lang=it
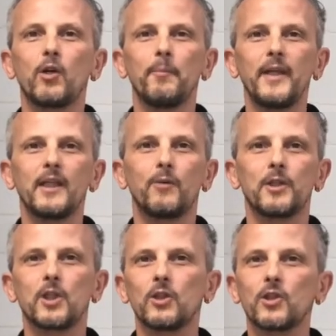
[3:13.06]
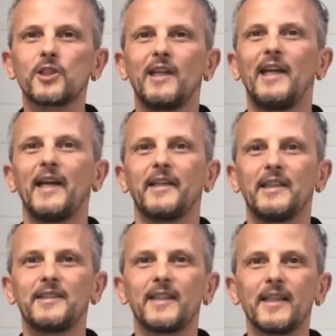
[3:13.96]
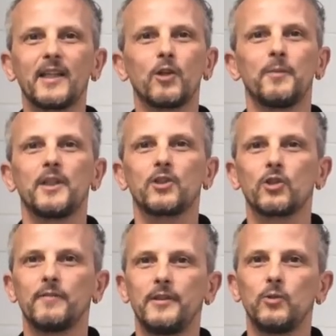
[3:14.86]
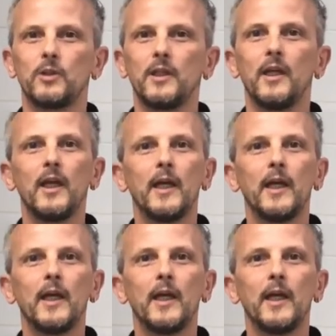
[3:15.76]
commenti qui sotto se li hai realizzati e come ti sono venuti.